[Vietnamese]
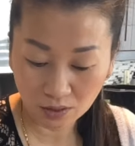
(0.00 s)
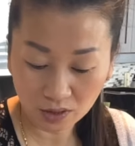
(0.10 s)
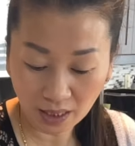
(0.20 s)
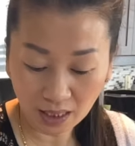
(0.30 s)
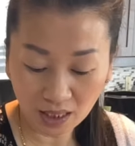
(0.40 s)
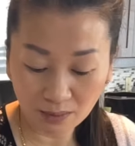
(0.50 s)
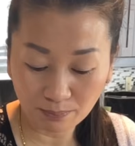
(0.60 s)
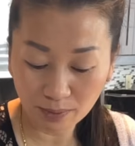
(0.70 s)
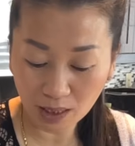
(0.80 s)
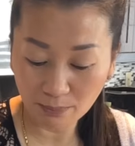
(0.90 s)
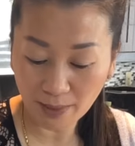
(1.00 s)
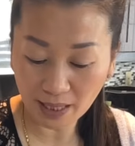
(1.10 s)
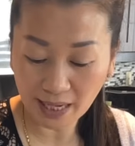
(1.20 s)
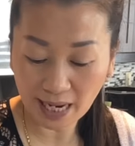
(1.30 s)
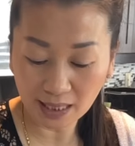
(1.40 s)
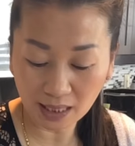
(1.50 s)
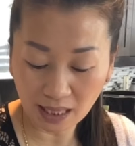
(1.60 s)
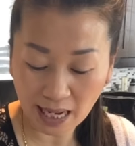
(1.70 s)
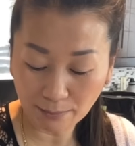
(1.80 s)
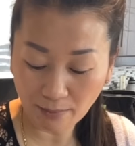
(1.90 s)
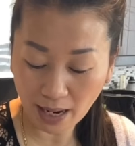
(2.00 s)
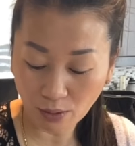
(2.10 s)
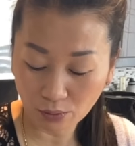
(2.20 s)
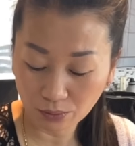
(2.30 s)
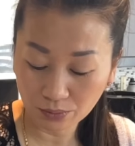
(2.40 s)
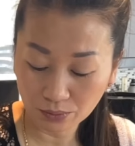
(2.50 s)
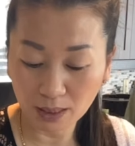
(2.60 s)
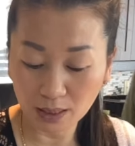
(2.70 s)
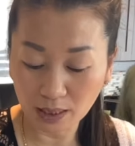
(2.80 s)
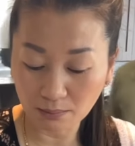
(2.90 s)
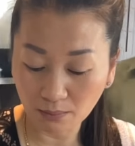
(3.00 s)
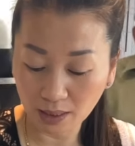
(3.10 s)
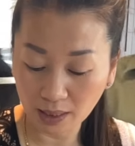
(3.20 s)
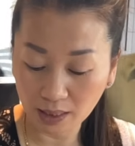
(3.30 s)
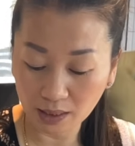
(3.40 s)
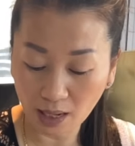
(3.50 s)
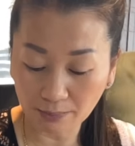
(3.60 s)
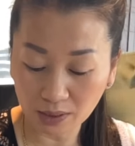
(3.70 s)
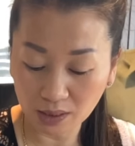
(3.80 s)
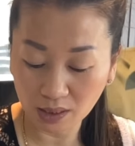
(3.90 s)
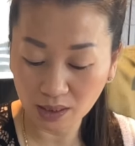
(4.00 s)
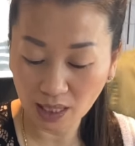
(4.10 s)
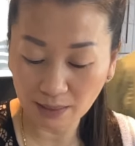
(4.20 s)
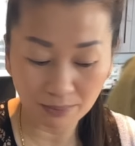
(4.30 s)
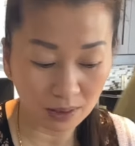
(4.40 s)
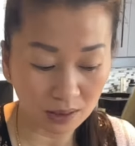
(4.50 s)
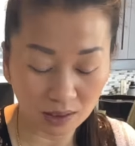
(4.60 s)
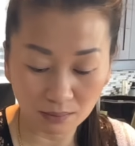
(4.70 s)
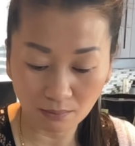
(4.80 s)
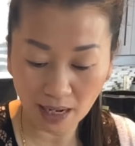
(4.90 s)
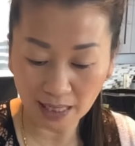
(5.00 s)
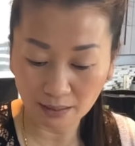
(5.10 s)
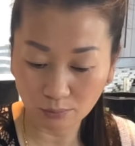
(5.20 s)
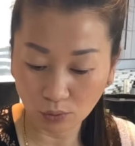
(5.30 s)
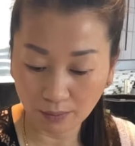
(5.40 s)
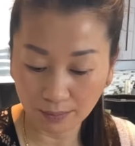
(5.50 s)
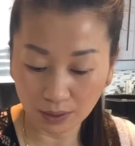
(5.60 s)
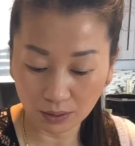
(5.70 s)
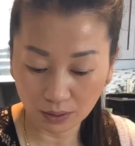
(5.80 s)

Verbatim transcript: thực ra linh phồng bẹt cả đá nó cả là màu phồng lịch bay đập một tí than bờ lớn bàn mồm nè